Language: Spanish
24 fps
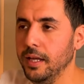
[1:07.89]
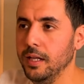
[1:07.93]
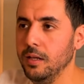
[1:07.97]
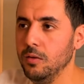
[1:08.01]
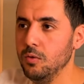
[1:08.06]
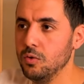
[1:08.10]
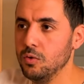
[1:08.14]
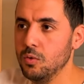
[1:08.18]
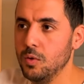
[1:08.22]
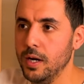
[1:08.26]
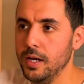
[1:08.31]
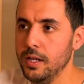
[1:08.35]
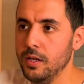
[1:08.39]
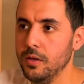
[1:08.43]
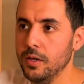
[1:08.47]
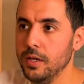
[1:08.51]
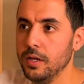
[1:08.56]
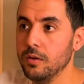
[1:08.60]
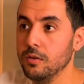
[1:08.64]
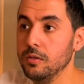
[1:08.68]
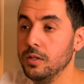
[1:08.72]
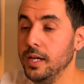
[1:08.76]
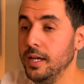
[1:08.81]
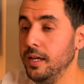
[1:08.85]
El usuario es,
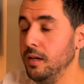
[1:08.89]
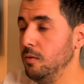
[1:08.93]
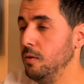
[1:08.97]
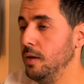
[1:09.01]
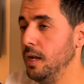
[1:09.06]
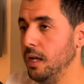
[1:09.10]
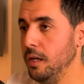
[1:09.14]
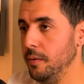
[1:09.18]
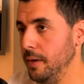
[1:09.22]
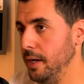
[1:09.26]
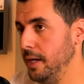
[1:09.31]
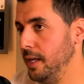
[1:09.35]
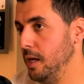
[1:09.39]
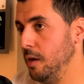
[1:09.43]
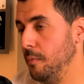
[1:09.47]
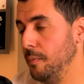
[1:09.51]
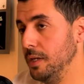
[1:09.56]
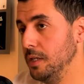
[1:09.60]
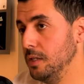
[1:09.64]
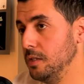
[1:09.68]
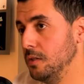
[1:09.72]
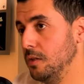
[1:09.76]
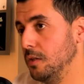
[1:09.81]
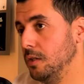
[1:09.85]
una librería
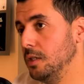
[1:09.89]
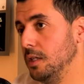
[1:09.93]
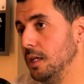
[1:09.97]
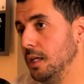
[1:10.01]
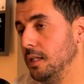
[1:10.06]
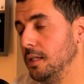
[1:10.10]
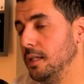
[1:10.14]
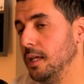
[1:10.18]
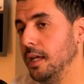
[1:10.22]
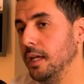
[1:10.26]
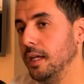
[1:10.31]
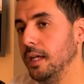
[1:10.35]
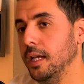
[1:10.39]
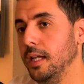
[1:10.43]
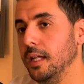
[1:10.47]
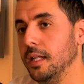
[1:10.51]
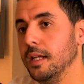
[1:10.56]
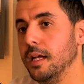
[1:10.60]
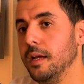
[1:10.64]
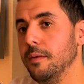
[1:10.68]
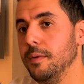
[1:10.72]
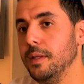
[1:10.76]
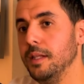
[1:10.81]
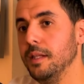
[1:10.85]
open source, está en
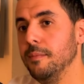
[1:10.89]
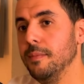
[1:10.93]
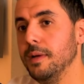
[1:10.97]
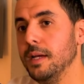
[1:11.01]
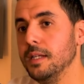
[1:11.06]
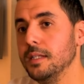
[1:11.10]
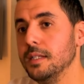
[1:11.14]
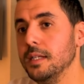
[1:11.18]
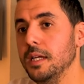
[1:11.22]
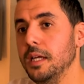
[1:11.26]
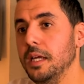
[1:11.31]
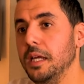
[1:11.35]
GitHub y demás